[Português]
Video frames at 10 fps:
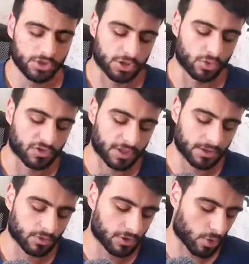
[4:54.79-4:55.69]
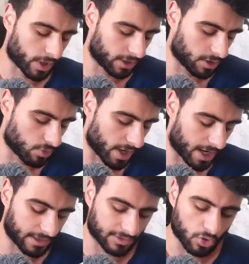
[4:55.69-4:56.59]
de R$
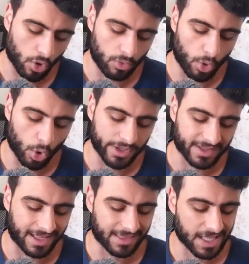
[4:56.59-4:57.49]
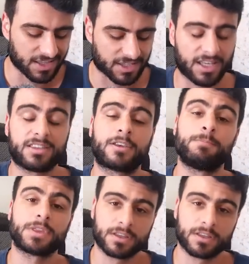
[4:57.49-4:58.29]
241,86.